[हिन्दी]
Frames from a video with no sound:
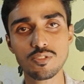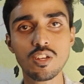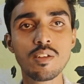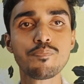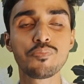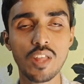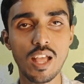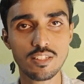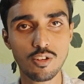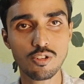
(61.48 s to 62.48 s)
की तरफ से
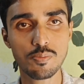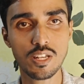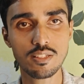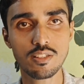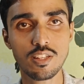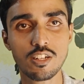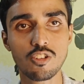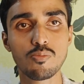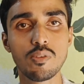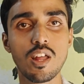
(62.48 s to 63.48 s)
ऐसा नोटिफिकेशन
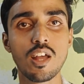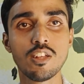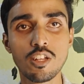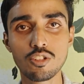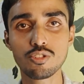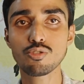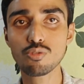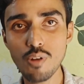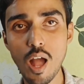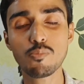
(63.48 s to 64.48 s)
देखने को मिल रहा है
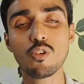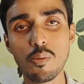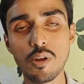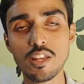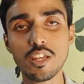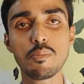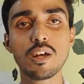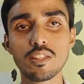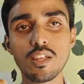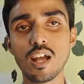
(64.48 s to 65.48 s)
दोस्तों आपको घबराने
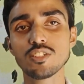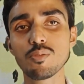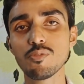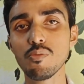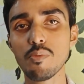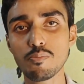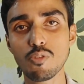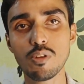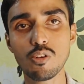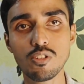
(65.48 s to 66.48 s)
की बात नहीं है आज की वीडियो
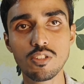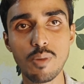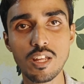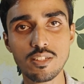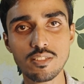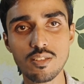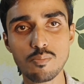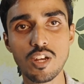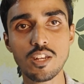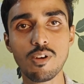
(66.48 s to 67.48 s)
में आपको बिल्कुल बारीकी
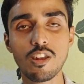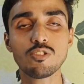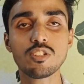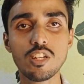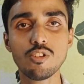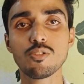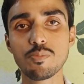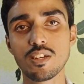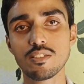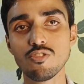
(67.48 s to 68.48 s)
से समझाने वाला हूँ कि ये
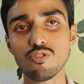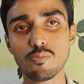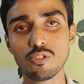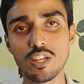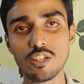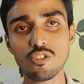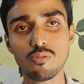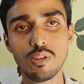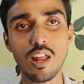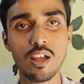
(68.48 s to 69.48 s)
नोटिफिकेशन जो आपको
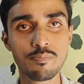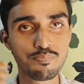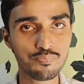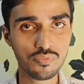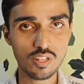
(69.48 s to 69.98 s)
देखने को मिला है